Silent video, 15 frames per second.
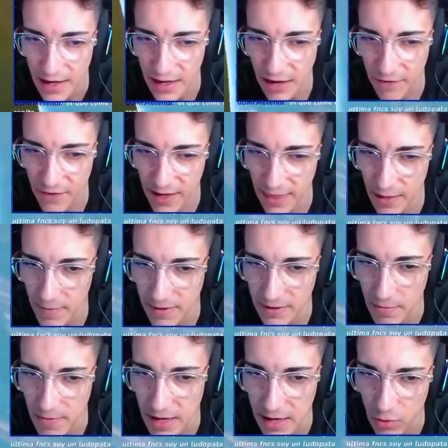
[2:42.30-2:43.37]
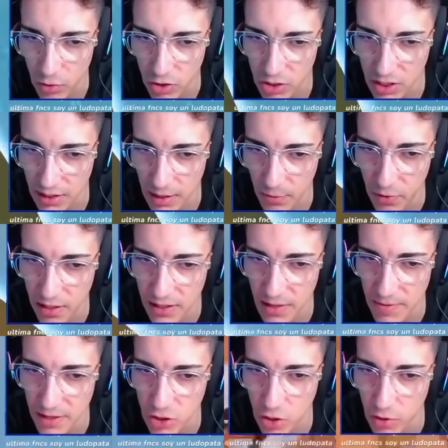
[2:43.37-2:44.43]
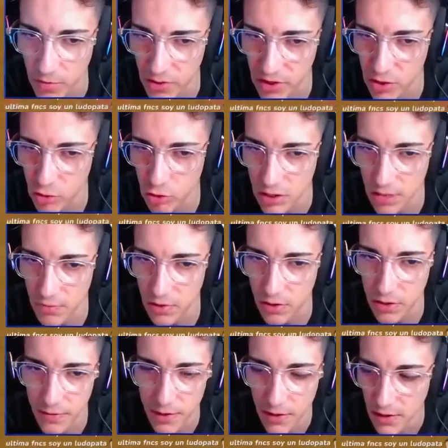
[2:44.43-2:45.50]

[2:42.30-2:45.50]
Gráfica de más de 1000 euros que te puedes llevar solo por ser suscriptor.